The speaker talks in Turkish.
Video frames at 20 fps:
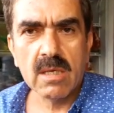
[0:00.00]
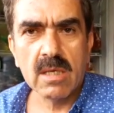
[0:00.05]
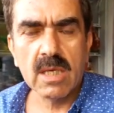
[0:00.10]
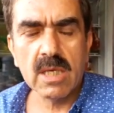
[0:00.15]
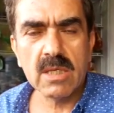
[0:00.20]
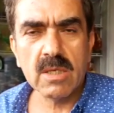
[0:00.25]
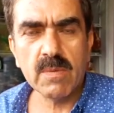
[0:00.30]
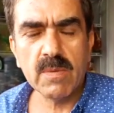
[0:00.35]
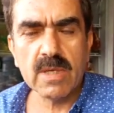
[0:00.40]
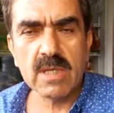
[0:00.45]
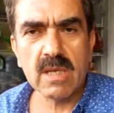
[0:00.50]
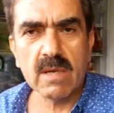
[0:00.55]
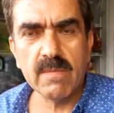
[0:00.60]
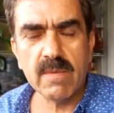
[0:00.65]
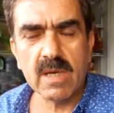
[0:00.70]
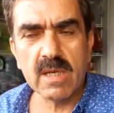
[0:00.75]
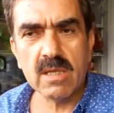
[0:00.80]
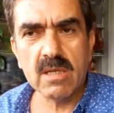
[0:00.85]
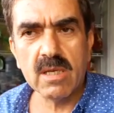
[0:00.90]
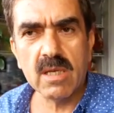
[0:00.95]
Tabii. Hiçbir
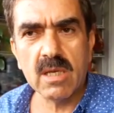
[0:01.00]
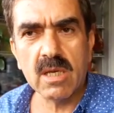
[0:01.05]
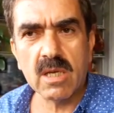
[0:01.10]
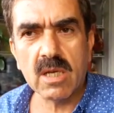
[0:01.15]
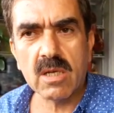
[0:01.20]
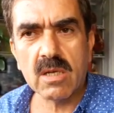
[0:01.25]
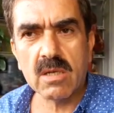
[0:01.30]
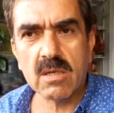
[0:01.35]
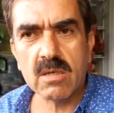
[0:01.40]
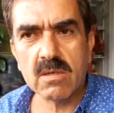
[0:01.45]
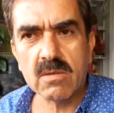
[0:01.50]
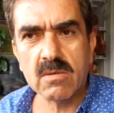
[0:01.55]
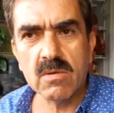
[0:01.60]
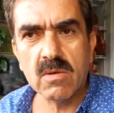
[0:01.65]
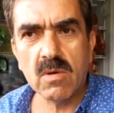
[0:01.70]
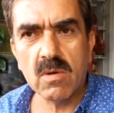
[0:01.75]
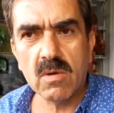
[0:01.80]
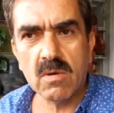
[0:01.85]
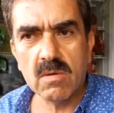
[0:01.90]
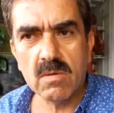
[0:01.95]
zaman e,
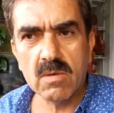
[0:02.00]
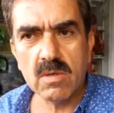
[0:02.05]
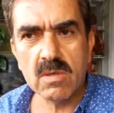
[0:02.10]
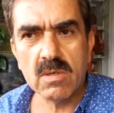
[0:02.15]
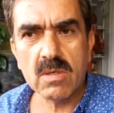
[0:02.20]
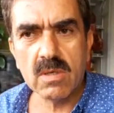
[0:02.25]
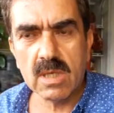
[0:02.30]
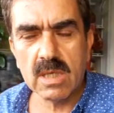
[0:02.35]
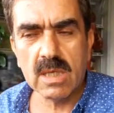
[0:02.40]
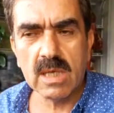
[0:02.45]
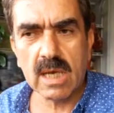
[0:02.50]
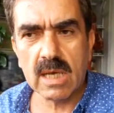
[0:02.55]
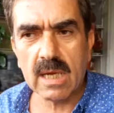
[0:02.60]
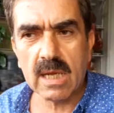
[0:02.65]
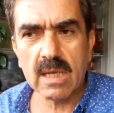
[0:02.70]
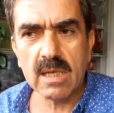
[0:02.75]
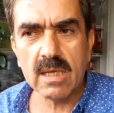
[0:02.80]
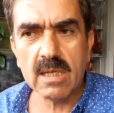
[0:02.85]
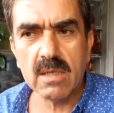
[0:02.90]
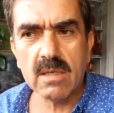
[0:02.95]

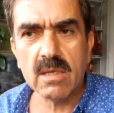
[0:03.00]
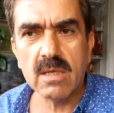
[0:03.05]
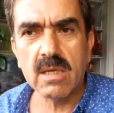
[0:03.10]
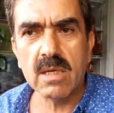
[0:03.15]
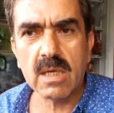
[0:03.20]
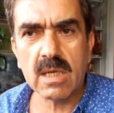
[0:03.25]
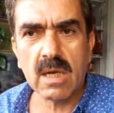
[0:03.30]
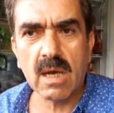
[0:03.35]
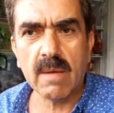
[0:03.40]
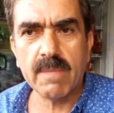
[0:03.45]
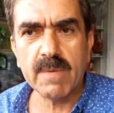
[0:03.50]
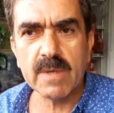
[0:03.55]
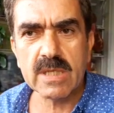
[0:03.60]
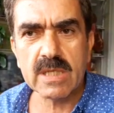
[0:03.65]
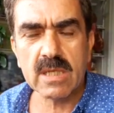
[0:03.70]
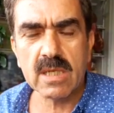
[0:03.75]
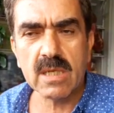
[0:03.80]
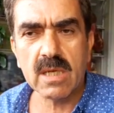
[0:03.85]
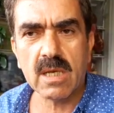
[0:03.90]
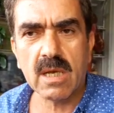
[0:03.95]
idarenin e,
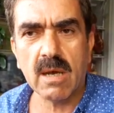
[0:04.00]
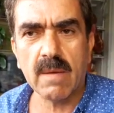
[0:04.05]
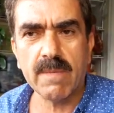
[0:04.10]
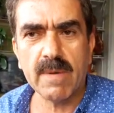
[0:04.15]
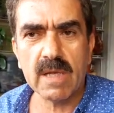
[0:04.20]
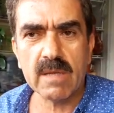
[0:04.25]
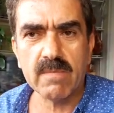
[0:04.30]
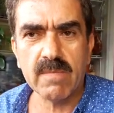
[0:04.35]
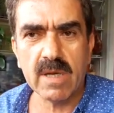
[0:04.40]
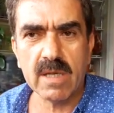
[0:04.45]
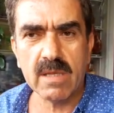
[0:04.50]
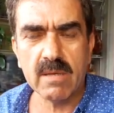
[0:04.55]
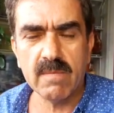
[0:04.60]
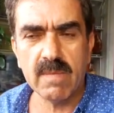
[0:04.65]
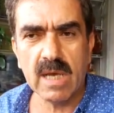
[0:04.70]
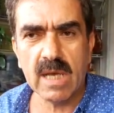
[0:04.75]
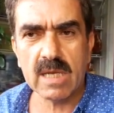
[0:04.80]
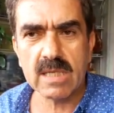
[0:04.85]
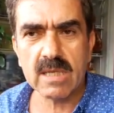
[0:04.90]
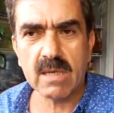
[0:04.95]
kapısını
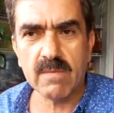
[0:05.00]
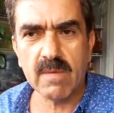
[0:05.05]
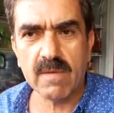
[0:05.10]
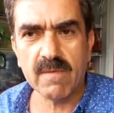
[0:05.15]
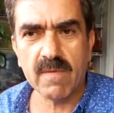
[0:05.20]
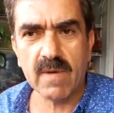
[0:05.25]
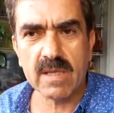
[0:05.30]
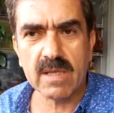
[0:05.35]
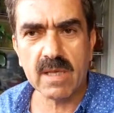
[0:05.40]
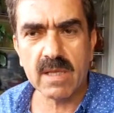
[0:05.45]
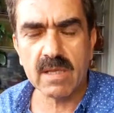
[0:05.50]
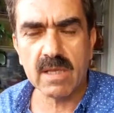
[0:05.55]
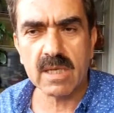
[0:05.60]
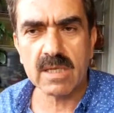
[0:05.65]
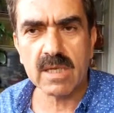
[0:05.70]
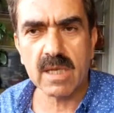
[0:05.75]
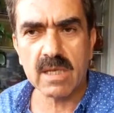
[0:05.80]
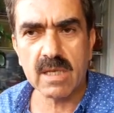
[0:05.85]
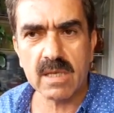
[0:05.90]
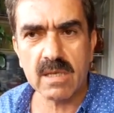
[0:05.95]
kapatmadım. Her zaman
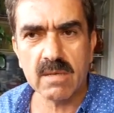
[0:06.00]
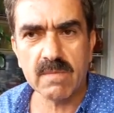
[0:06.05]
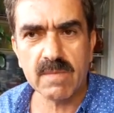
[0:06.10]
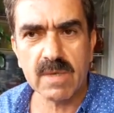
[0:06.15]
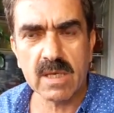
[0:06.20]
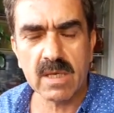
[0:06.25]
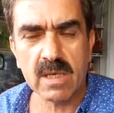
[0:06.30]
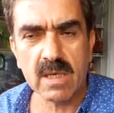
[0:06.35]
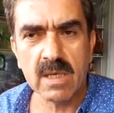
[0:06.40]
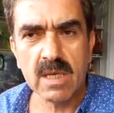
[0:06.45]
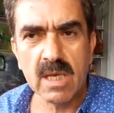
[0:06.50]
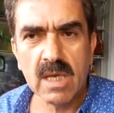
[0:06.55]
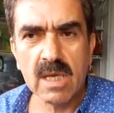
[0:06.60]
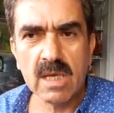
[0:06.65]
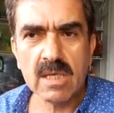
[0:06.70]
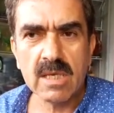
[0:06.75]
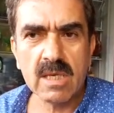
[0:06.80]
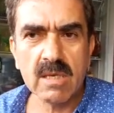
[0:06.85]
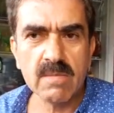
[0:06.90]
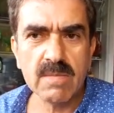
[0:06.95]
vatandaşa dedim ki
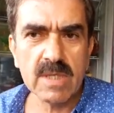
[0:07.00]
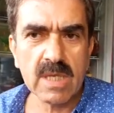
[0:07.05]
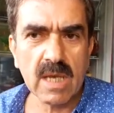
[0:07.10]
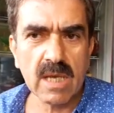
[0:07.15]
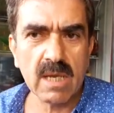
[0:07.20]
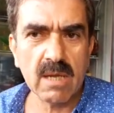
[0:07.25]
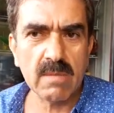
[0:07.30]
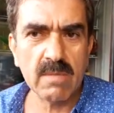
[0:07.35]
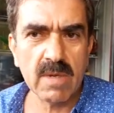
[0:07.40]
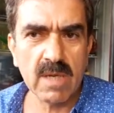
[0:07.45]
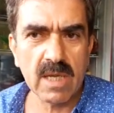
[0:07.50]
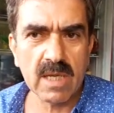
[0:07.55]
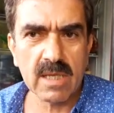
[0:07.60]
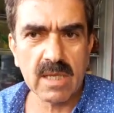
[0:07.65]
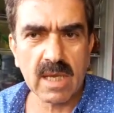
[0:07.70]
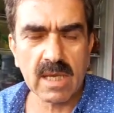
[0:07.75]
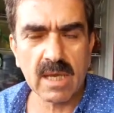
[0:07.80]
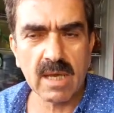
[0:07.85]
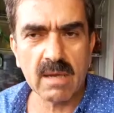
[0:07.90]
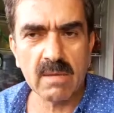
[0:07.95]
kimseyle
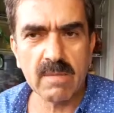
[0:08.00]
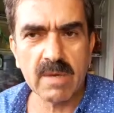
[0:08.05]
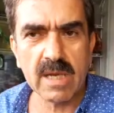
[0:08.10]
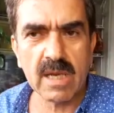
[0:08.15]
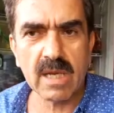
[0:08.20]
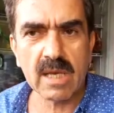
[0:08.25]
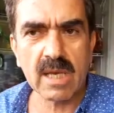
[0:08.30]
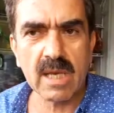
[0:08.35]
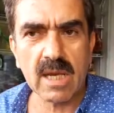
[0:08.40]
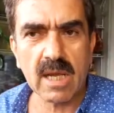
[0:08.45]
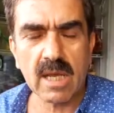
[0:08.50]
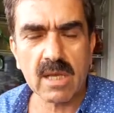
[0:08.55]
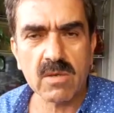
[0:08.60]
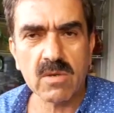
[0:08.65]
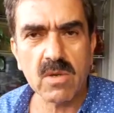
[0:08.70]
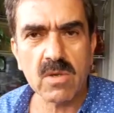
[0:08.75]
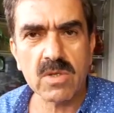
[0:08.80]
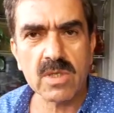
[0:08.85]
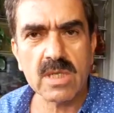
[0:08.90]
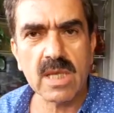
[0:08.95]
birlikte gelmene gerek
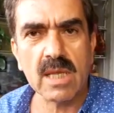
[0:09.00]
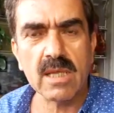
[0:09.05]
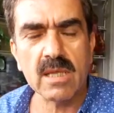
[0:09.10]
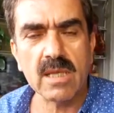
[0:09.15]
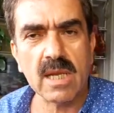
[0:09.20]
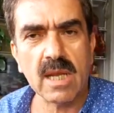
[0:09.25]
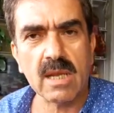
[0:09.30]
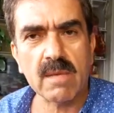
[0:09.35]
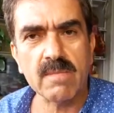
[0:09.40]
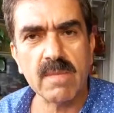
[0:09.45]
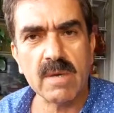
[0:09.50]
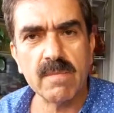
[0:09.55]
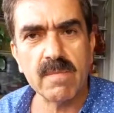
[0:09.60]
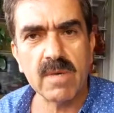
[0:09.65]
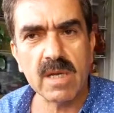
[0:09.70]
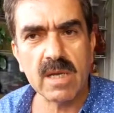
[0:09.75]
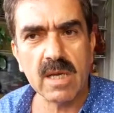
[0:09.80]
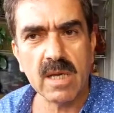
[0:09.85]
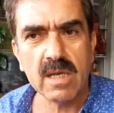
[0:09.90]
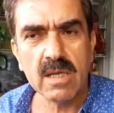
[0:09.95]
yok. Sen direktmen
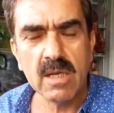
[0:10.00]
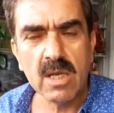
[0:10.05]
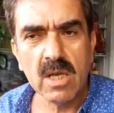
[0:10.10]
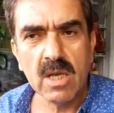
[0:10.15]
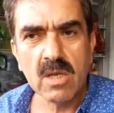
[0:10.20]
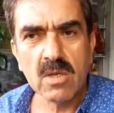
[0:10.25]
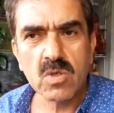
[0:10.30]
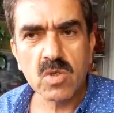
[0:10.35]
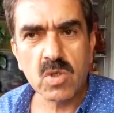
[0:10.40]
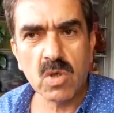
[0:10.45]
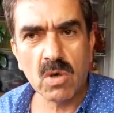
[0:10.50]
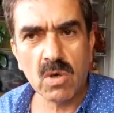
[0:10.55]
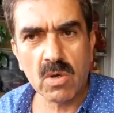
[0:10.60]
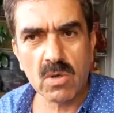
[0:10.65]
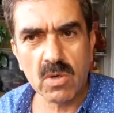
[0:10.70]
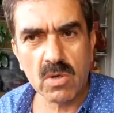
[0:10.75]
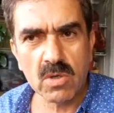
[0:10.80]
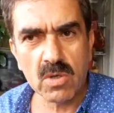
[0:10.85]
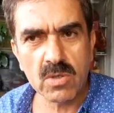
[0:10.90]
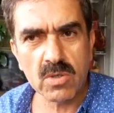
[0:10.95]
bana
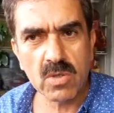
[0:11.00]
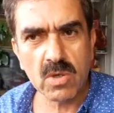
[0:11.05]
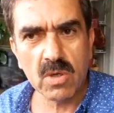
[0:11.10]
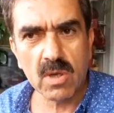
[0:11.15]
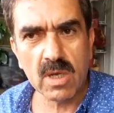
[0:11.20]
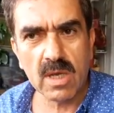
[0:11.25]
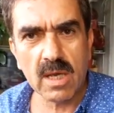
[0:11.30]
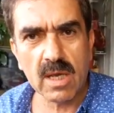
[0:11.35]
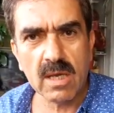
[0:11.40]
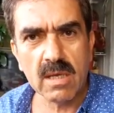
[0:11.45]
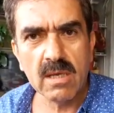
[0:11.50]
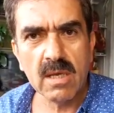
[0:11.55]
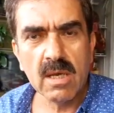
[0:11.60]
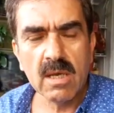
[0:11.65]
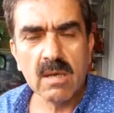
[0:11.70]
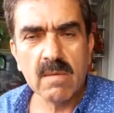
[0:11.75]
sorununu söyle.